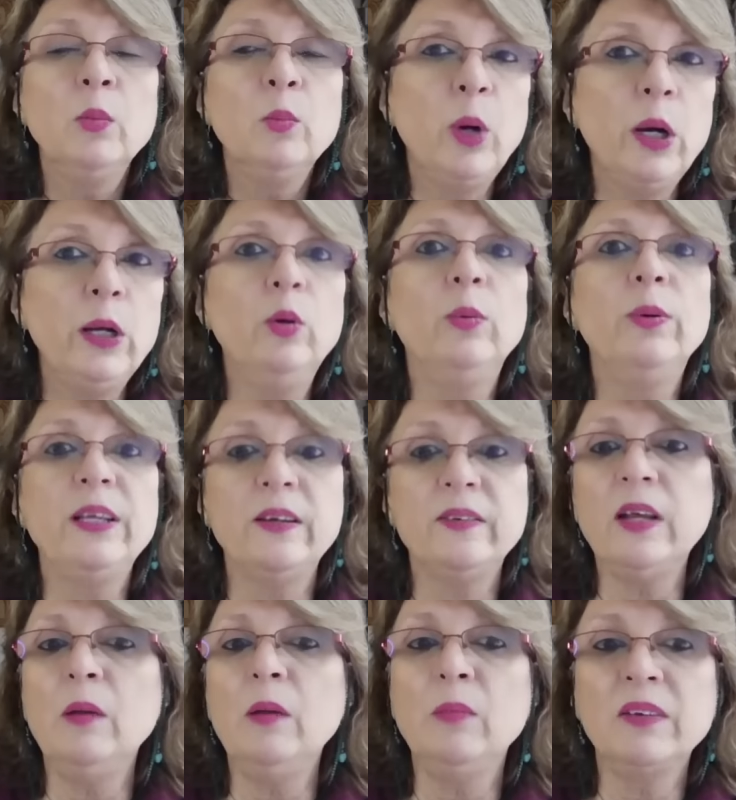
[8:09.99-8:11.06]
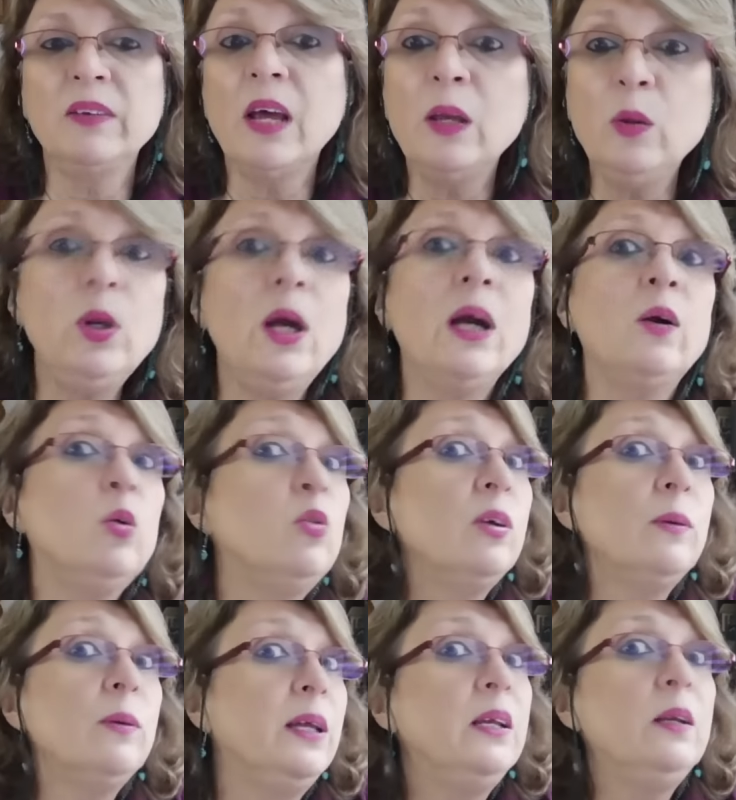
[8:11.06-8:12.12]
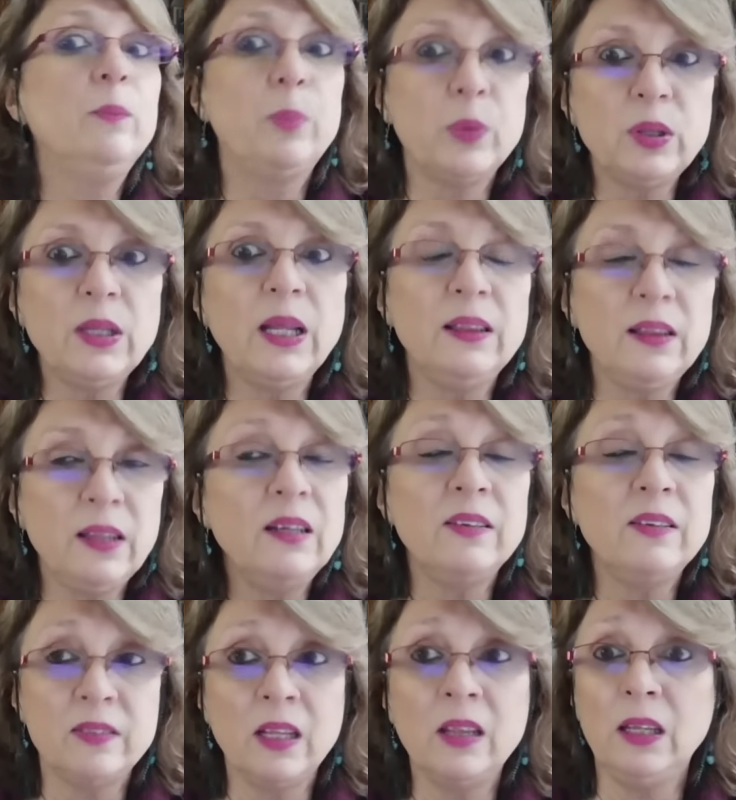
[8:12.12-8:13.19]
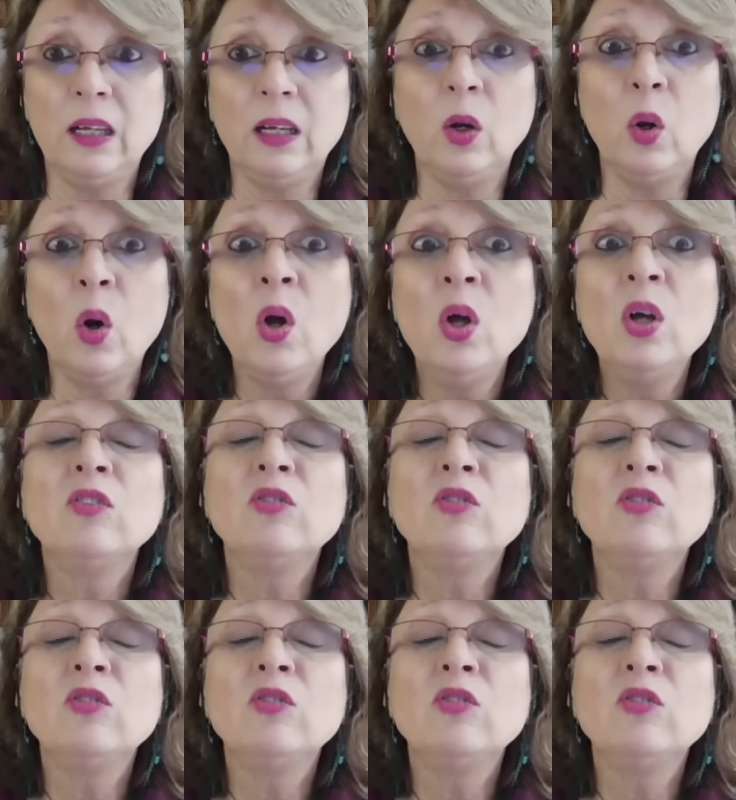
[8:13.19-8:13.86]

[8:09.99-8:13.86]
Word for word: Bueno, bellas almas, hay una cosa bien importante en este ciclo.